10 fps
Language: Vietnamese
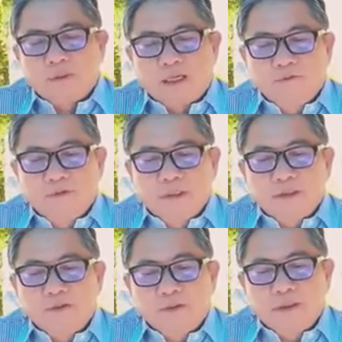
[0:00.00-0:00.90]
thánh
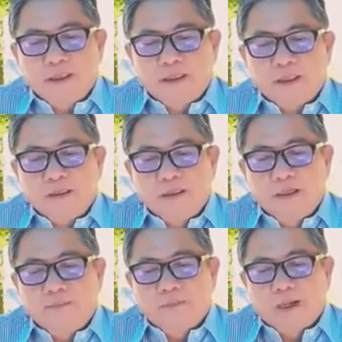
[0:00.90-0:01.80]
vương xuất hiện
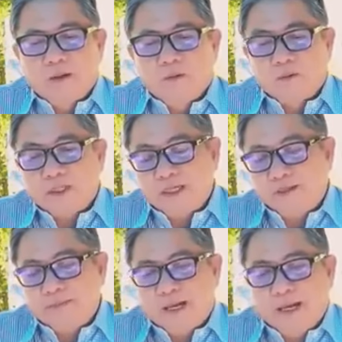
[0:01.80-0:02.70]
nhiệm màu
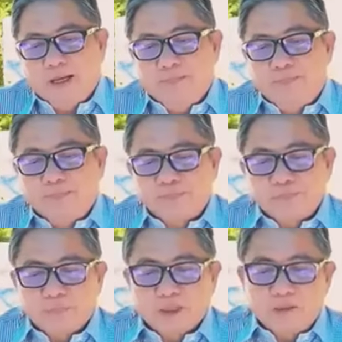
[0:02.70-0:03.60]
kỳ ba
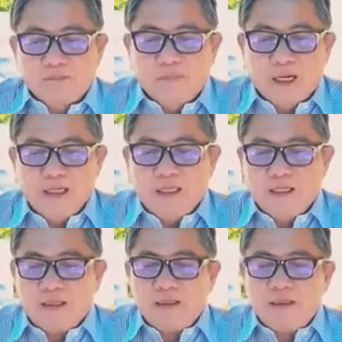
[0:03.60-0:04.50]
bởi
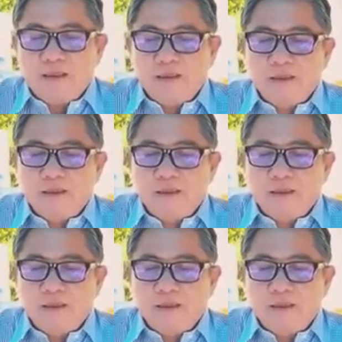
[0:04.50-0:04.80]
vì